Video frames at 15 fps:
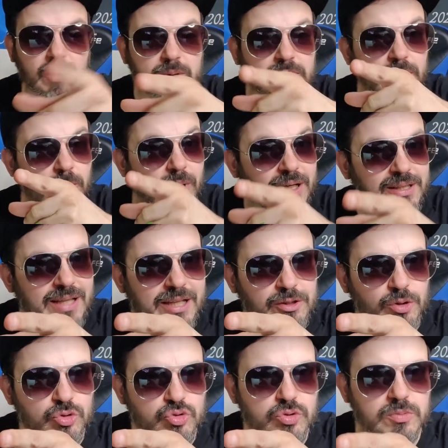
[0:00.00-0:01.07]
quindi
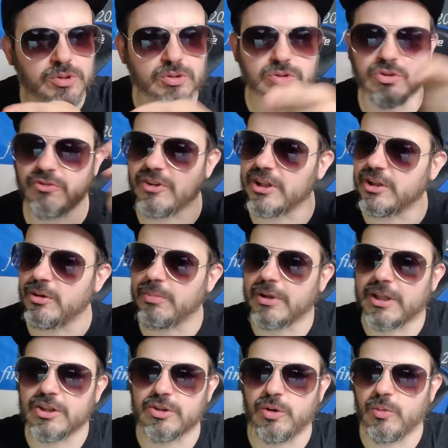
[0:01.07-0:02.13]
guardatelo subito questo video
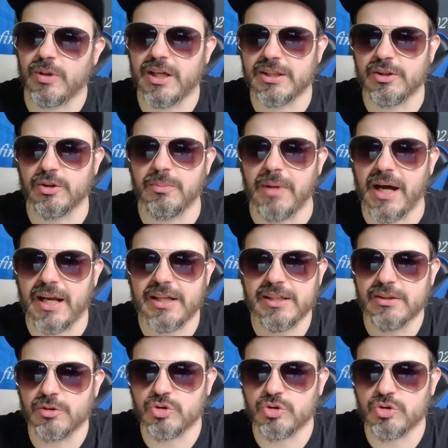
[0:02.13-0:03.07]
perché se lo guardate domani